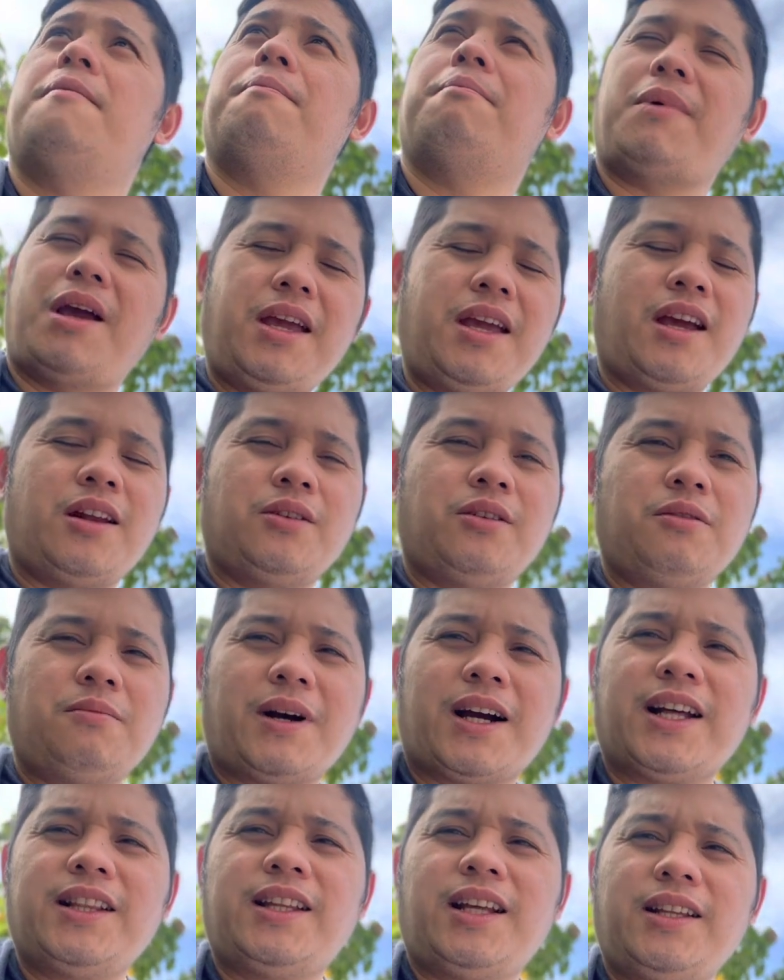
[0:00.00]
may ano
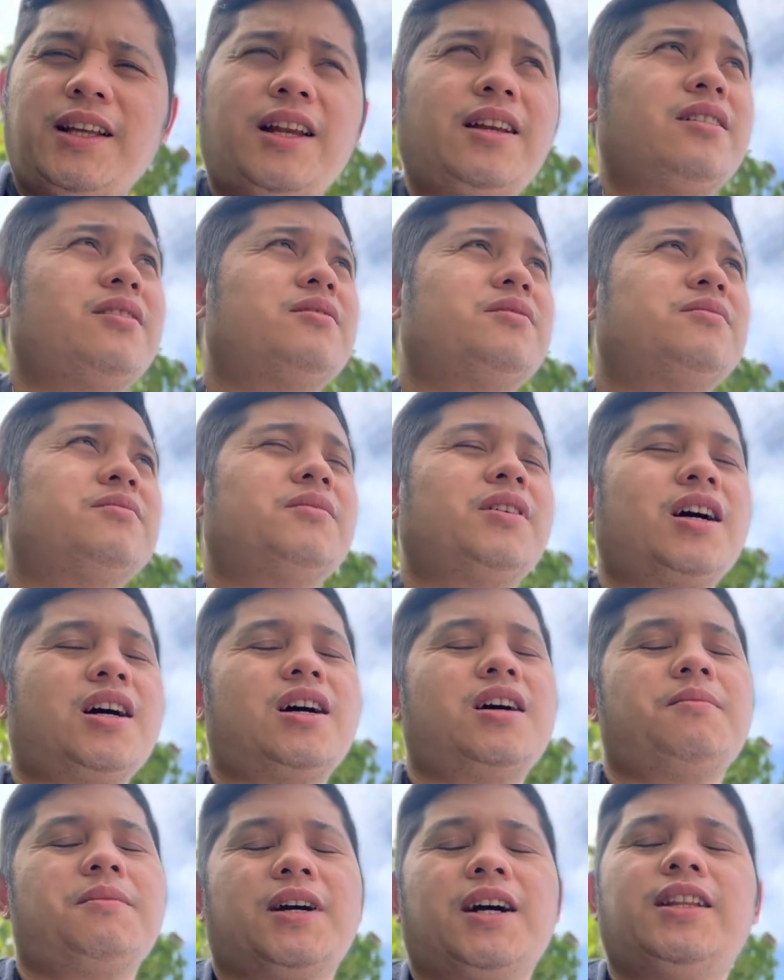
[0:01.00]
maganda din
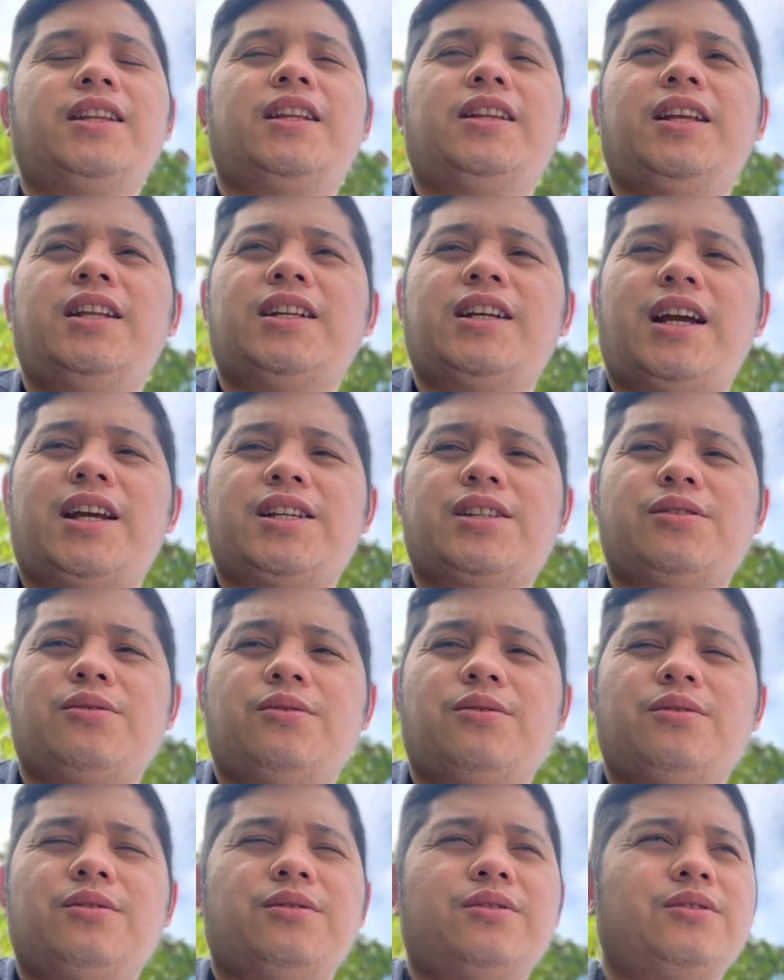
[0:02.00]
uh, maganda din guys
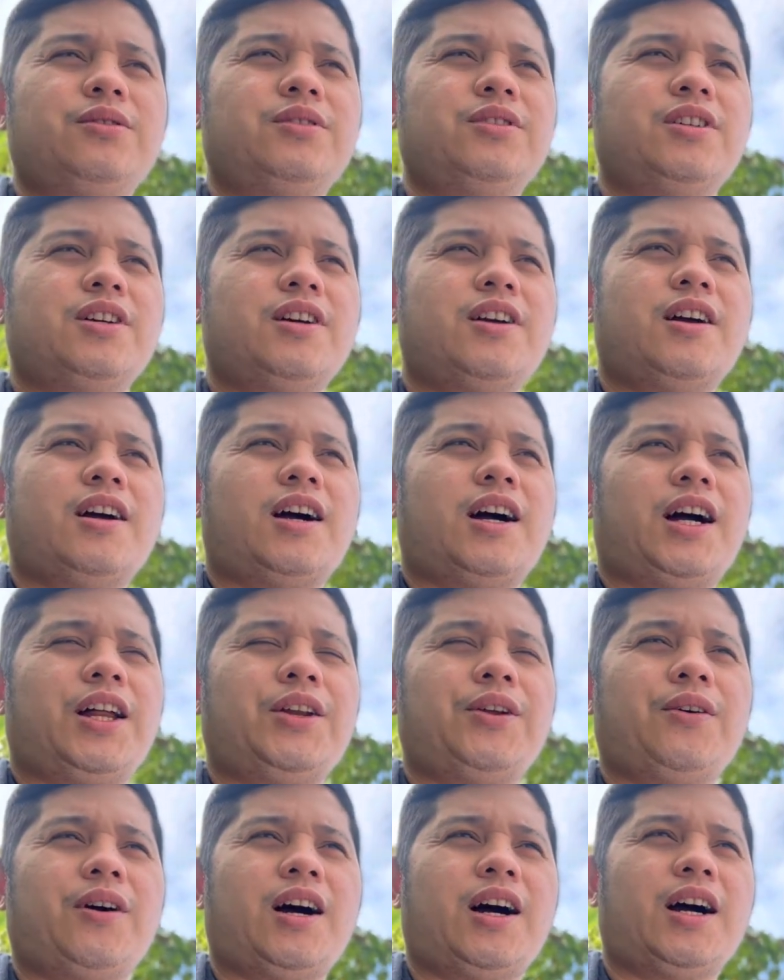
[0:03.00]
yung
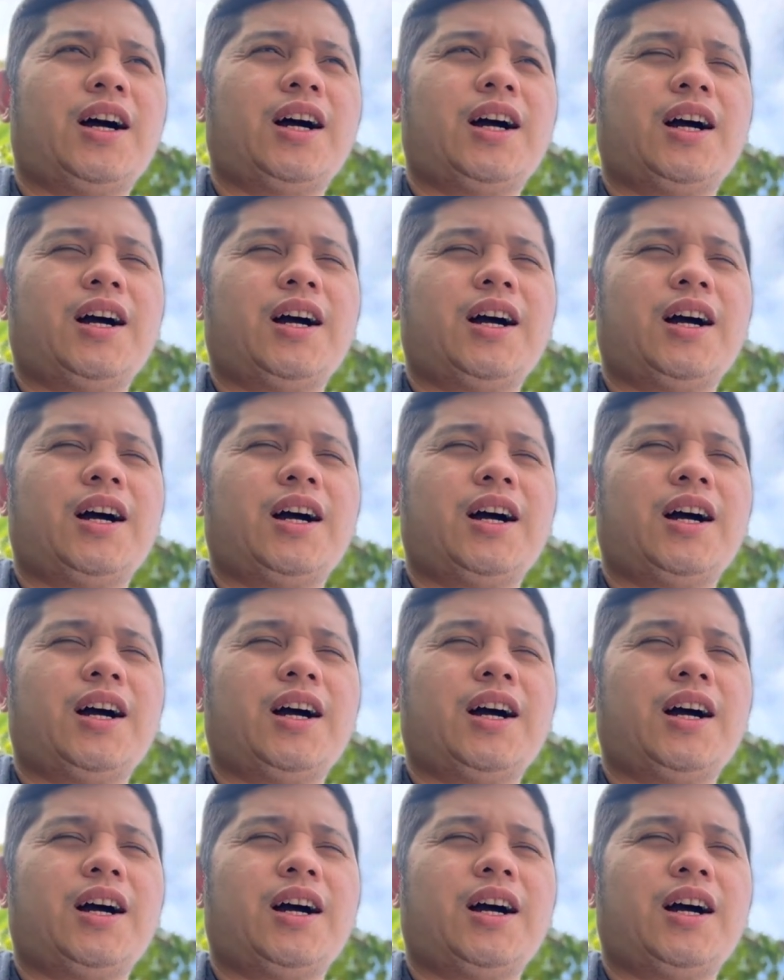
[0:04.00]
ano ang